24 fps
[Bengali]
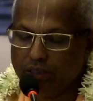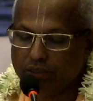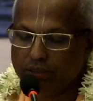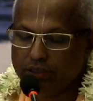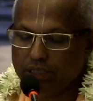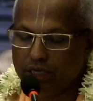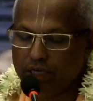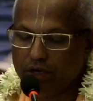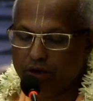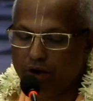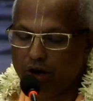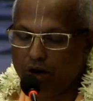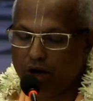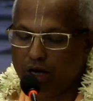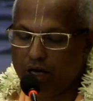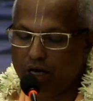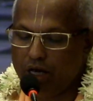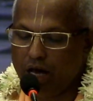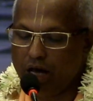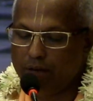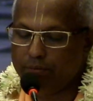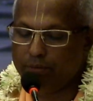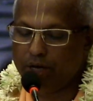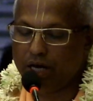সে
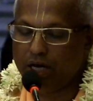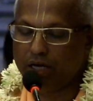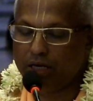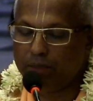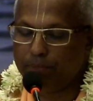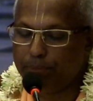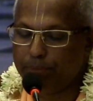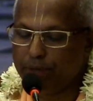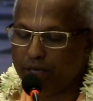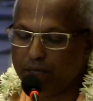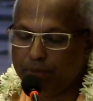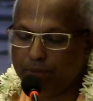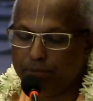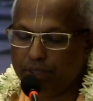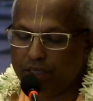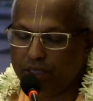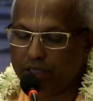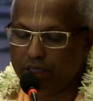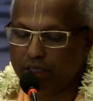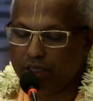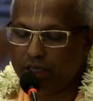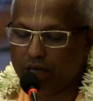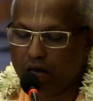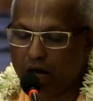হয় আমার
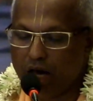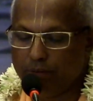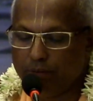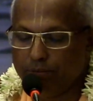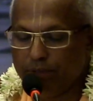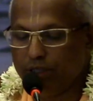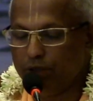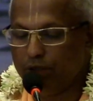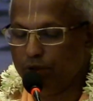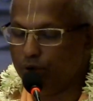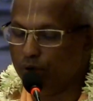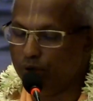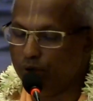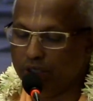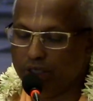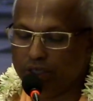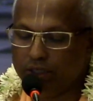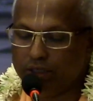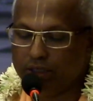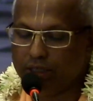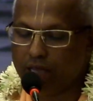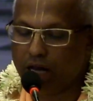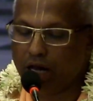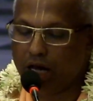প্রেমী আমি হই
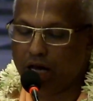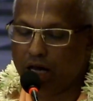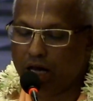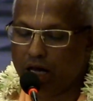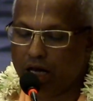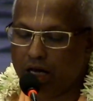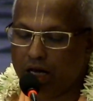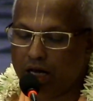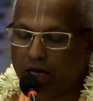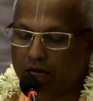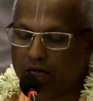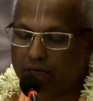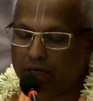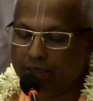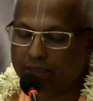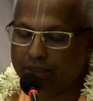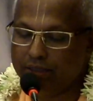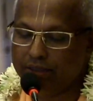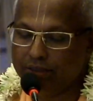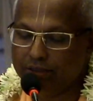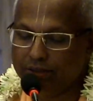তার